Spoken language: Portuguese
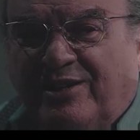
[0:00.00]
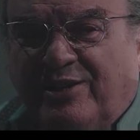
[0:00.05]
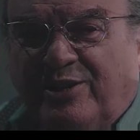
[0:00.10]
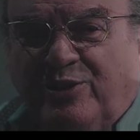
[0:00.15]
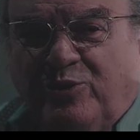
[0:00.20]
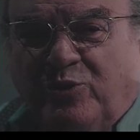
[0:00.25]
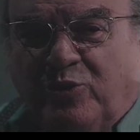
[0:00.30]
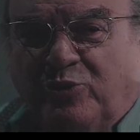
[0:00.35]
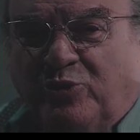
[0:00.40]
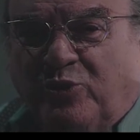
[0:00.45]

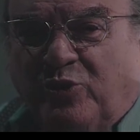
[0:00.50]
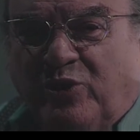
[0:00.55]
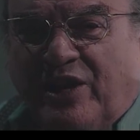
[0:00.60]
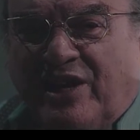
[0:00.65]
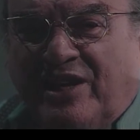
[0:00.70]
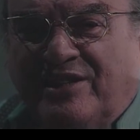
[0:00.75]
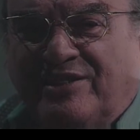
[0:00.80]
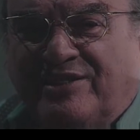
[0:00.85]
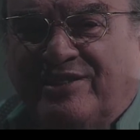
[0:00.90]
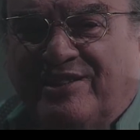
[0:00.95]
e
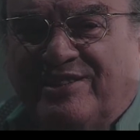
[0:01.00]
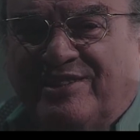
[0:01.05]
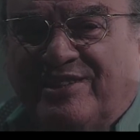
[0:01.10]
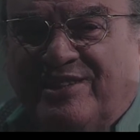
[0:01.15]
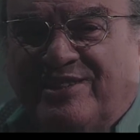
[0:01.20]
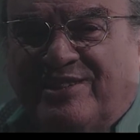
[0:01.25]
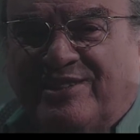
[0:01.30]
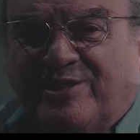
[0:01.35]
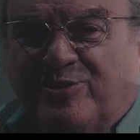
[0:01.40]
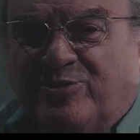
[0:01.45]
odorantes
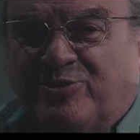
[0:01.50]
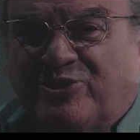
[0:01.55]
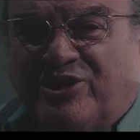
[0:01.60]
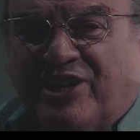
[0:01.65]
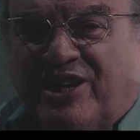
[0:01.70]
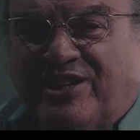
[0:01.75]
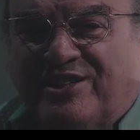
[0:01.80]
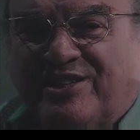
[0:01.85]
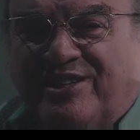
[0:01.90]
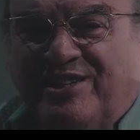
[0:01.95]
em seus
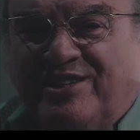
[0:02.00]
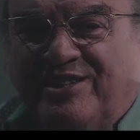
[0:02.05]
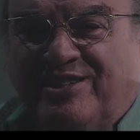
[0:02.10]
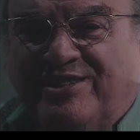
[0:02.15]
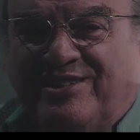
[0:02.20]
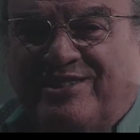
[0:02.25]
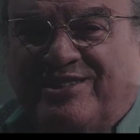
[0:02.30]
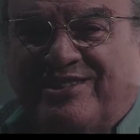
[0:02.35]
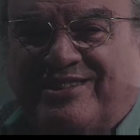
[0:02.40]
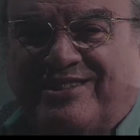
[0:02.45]

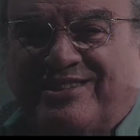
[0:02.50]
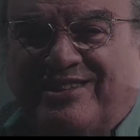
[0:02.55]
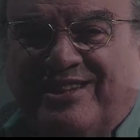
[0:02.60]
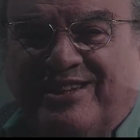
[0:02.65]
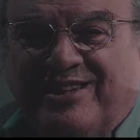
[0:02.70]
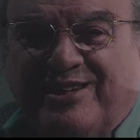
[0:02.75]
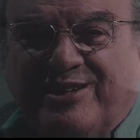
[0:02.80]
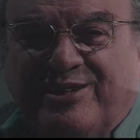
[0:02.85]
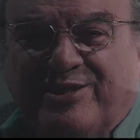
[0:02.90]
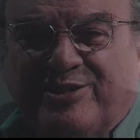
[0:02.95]
jardins
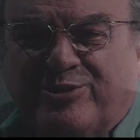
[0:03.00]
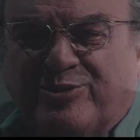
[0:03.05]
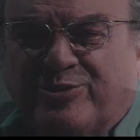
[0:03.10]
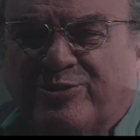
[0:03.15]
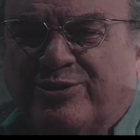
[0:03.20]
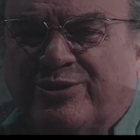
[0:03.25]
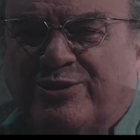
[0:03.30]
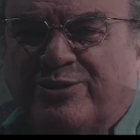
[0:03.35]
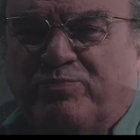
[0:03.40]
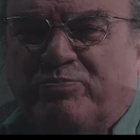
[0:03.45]

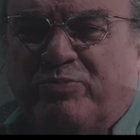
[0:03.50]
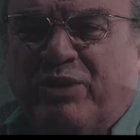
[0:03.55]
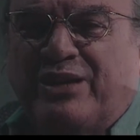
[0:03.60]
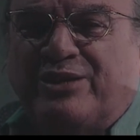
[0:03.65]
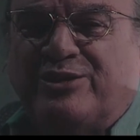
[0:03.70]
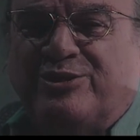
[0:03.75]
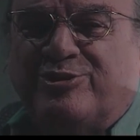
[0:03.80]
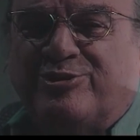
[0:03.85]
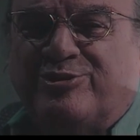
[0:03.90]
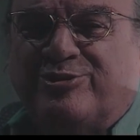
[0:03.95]

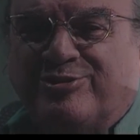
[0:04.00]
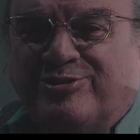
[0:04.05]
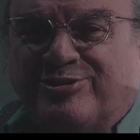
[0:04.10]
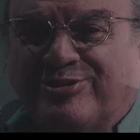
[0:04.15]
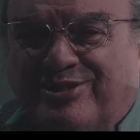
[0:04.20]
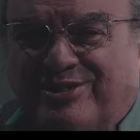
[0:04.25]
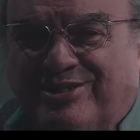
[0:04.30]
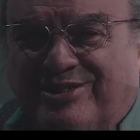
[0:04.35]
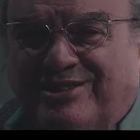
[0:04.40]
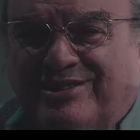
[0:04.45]

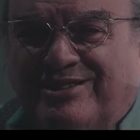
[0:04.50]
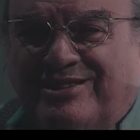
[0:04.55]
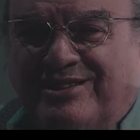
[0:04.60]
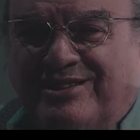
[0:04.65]
suspensos.